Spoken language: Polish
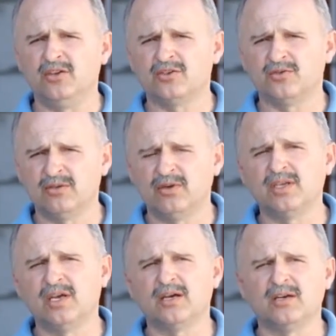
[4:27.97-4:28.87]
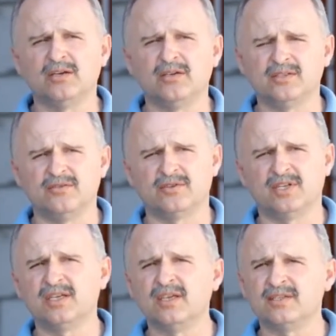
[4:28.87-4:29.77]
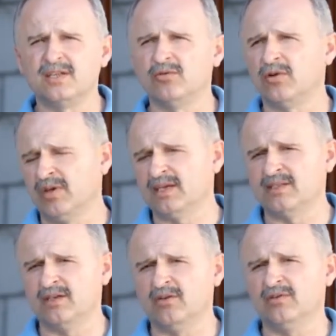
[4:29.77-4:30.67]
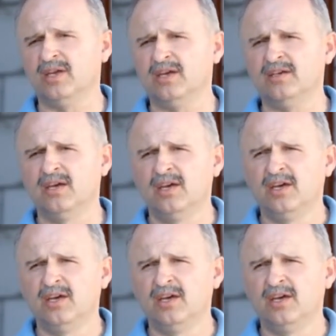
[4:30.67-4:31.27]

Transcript: i to są działania e, związane z nauką jazdy konnej.